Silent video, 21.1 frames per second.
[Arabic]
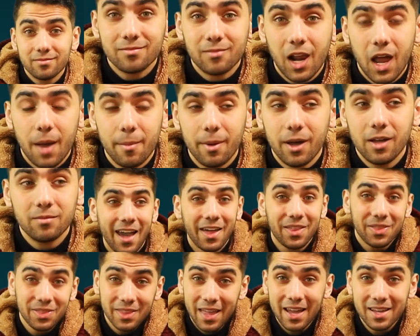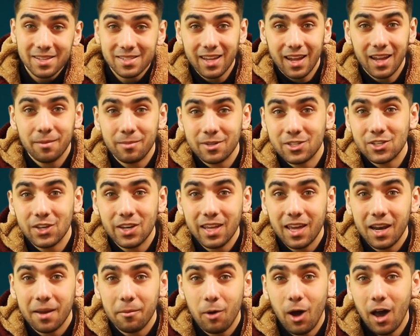مرحبا أثناء سعي
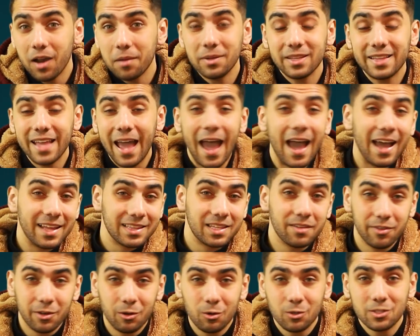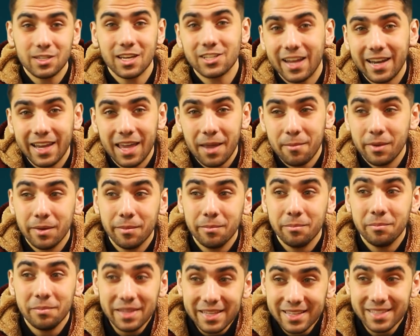البشرية لمحاربة أعتى فيروس أجى عليها من
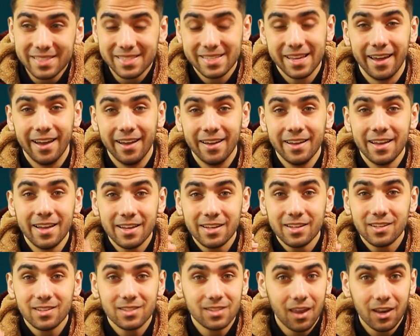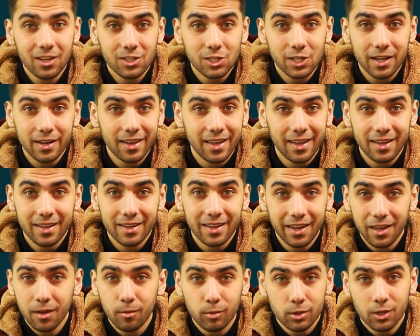100 سنة صارت شغلة
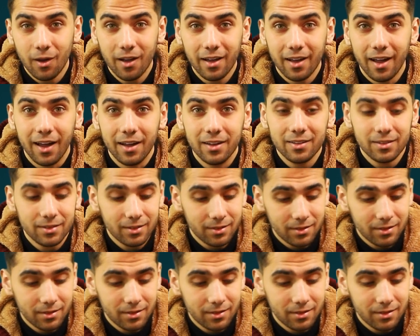غير متوقعة